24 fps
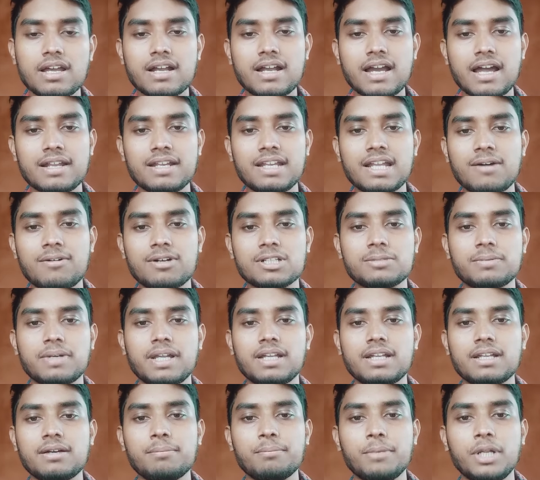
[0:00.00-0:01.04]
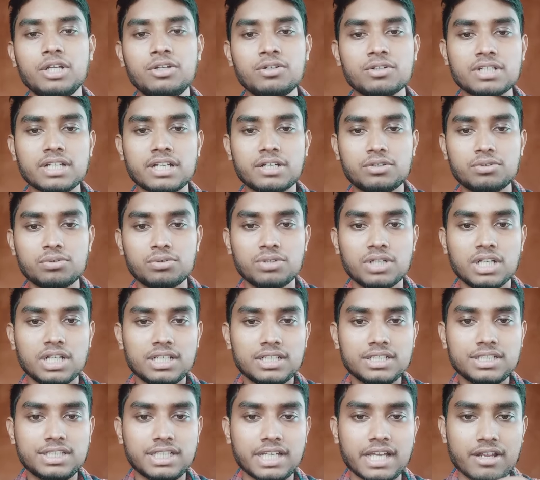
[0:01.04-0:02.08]
গাড়ির আওয়াজ বা এটা ভিডিওটা একটু
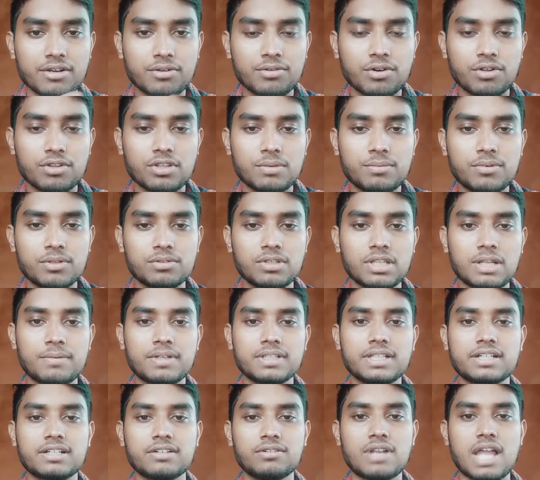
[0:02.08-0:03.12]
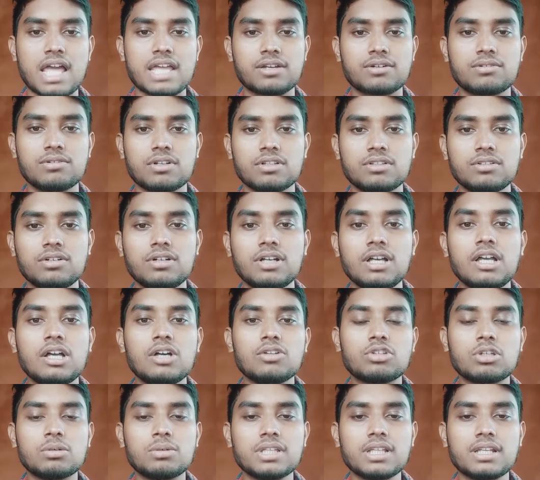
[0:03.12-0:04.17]
শেয়ার করে দিও বন্ধুদের মাঝে একটু লাইক করে দিও
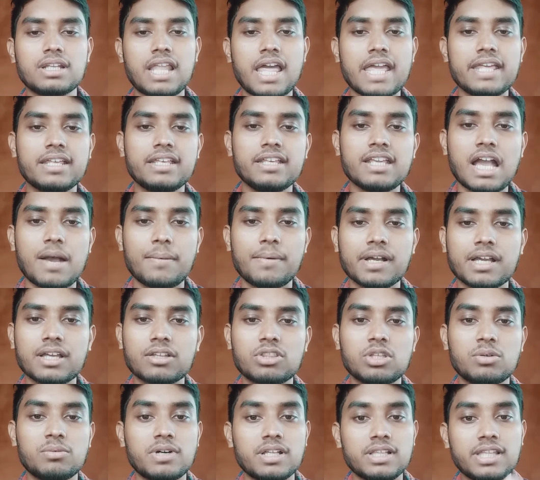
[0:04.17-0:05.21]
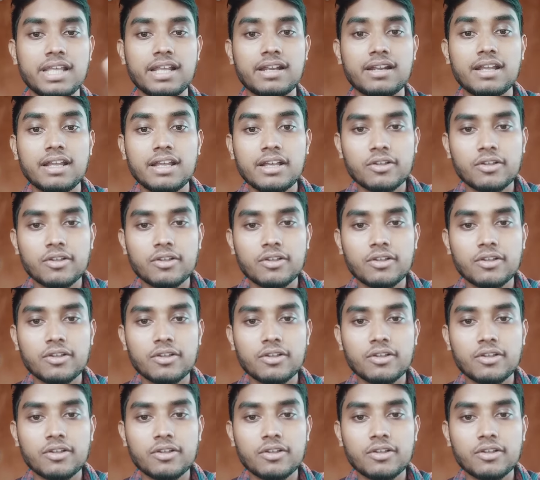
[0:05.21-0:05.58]
তোমাদের লাইকই আমাকে তোমাদের